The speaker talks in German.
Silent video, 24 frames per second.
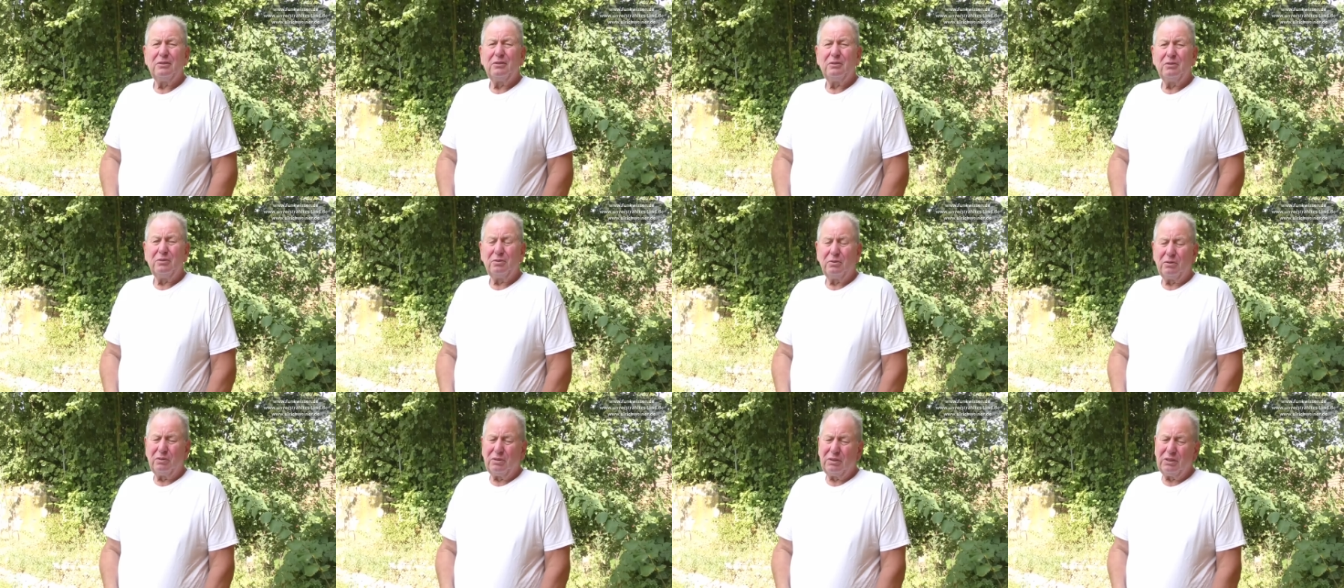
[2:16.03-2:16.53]

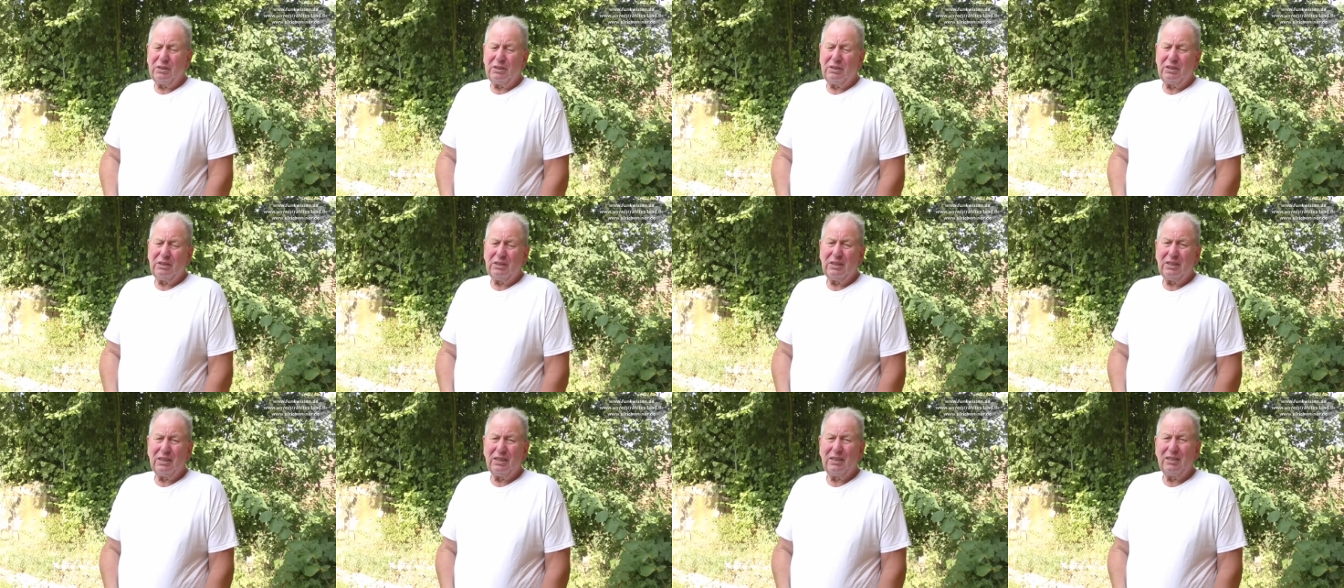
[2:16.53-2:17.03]
und
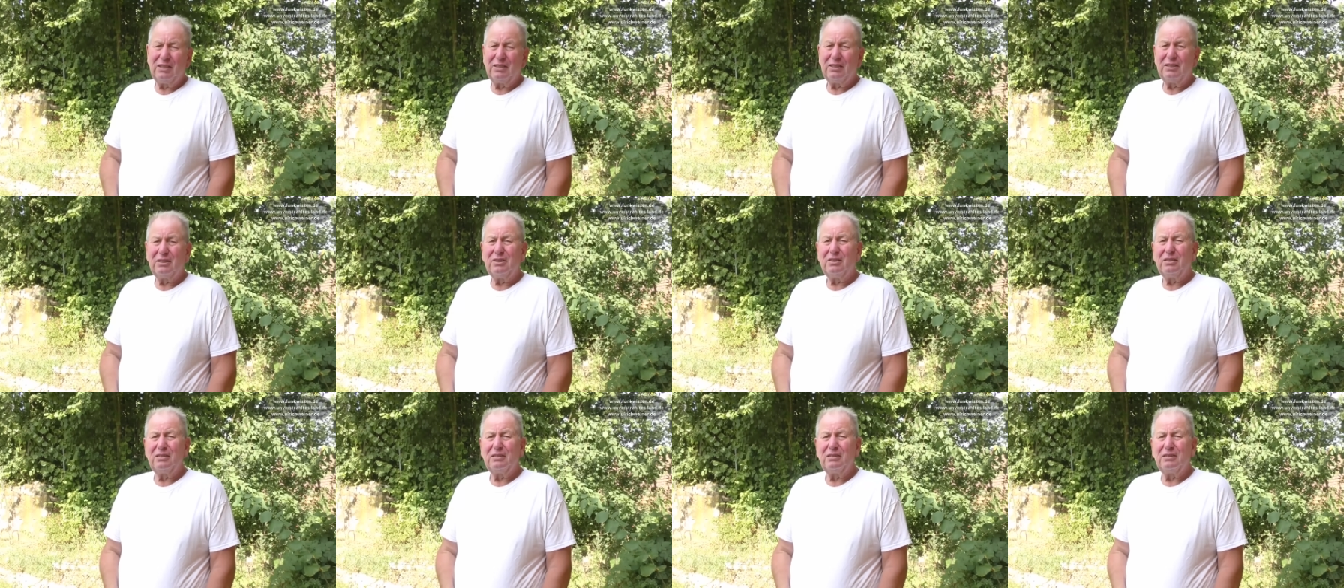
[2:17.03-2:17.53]
euch
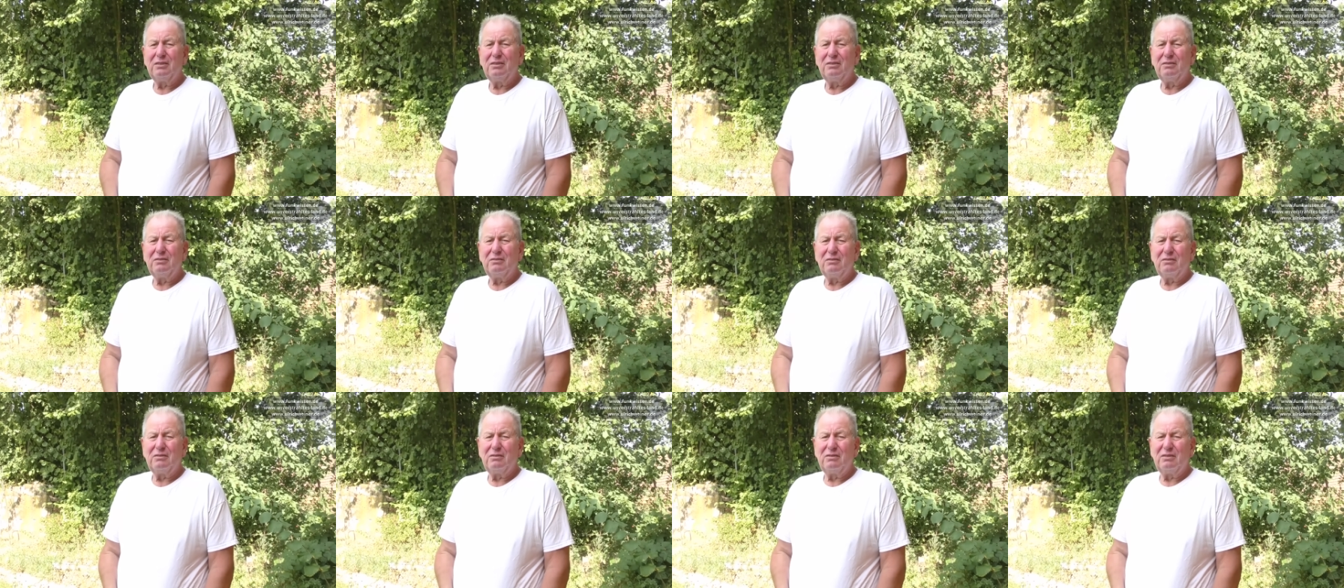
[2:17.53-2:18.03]
eine
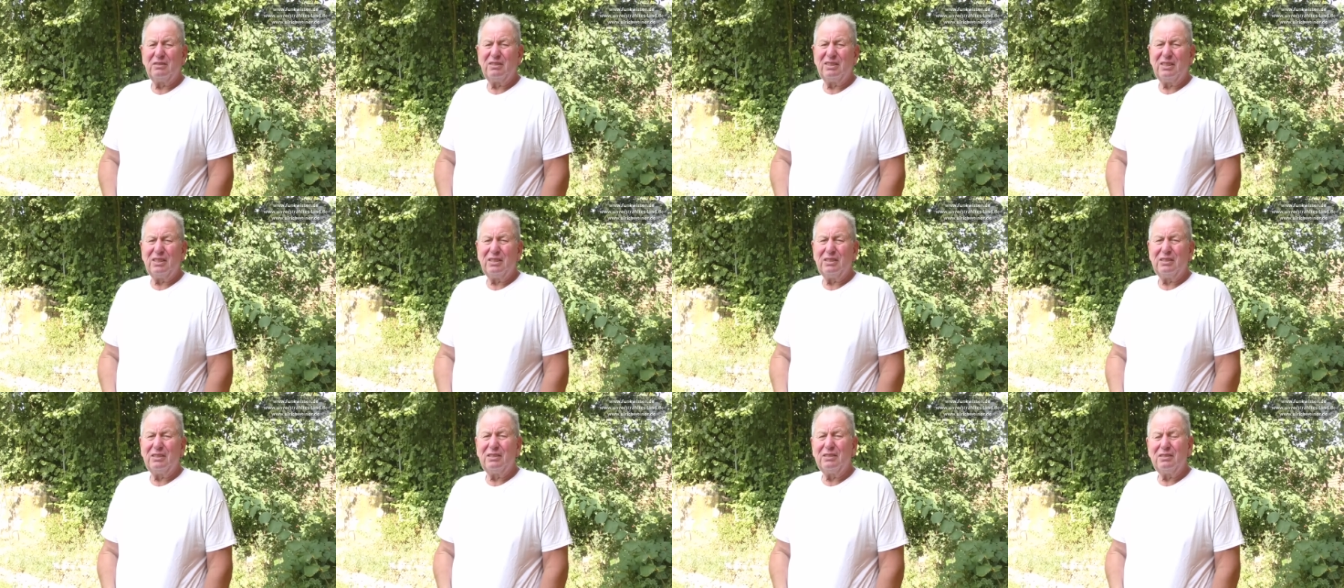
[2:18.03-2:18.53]

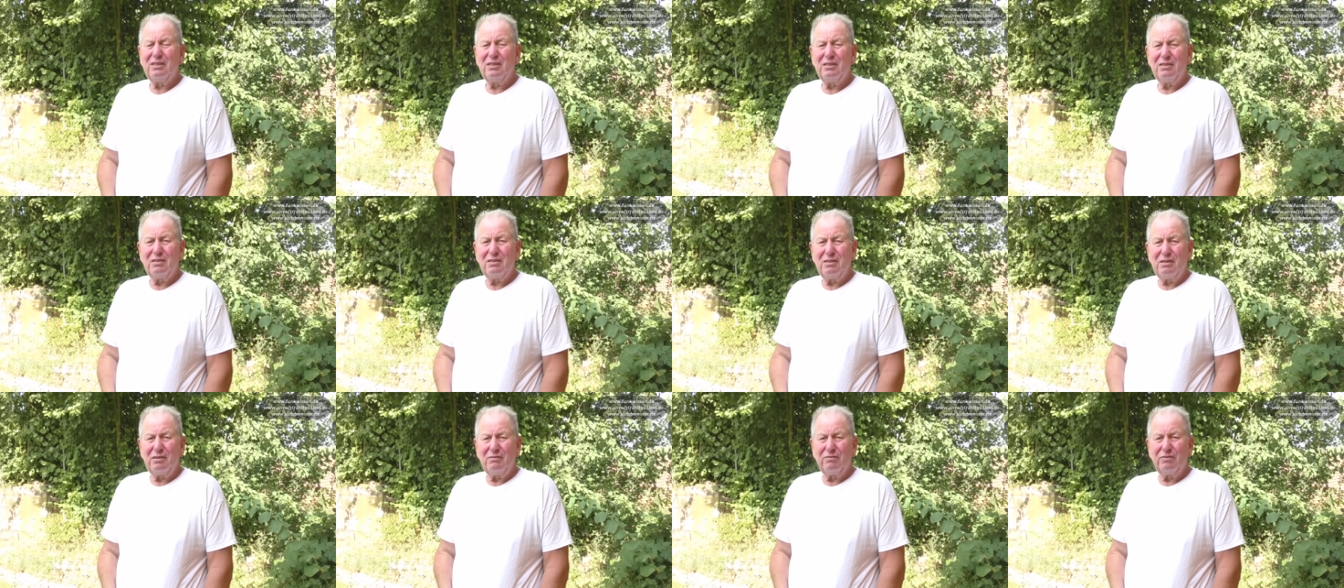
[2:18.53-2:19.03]
sehr
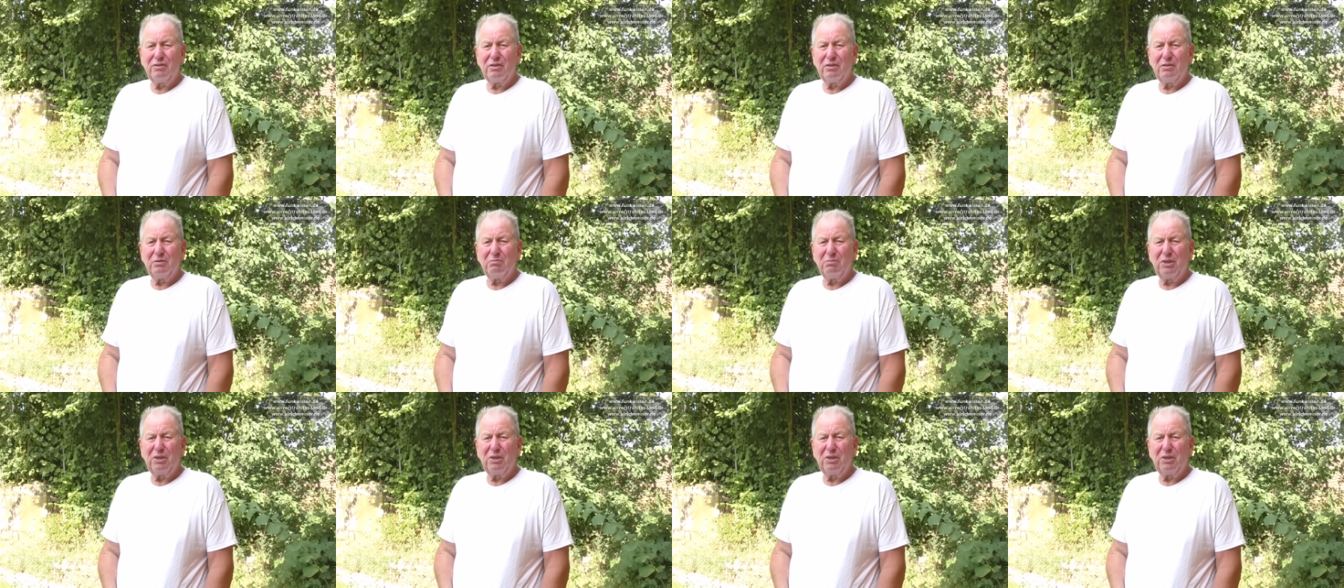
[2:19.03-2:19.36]
intensive